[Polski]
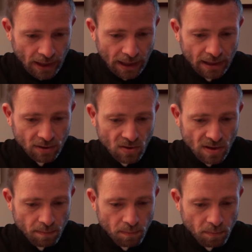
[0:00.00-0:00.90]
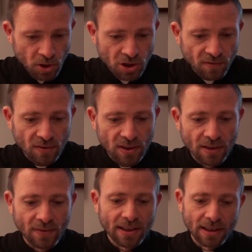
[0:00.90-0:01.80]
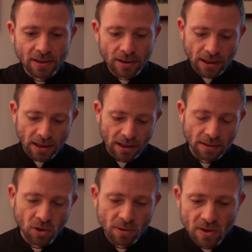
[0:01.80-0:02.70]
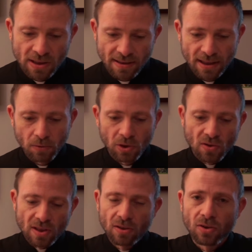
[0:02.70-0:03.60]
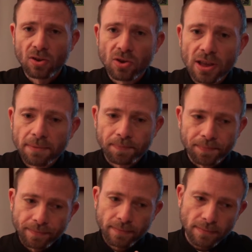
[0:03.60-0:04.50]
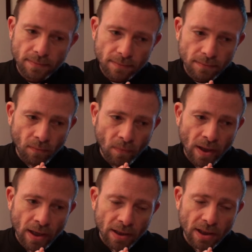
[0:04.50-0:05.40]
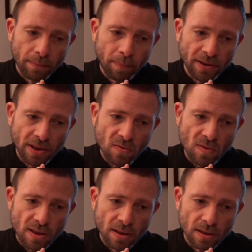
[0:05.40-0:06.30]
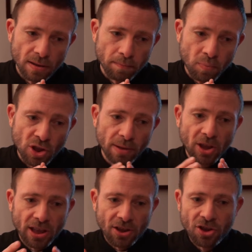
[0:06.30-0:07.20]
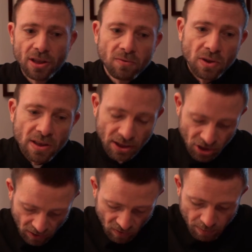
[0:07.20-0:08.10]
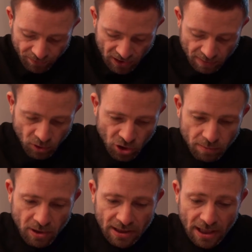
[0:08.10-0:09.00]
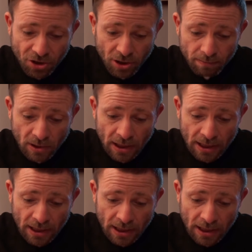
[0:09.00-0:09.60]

Ale to, co jest przedziwne w tej Ewangelii i może być zaskakujące, to to, że kiedy Pan Jezus y, przemienia się i zaczyna rozmawiać z Mojżeszem i Eliaszem,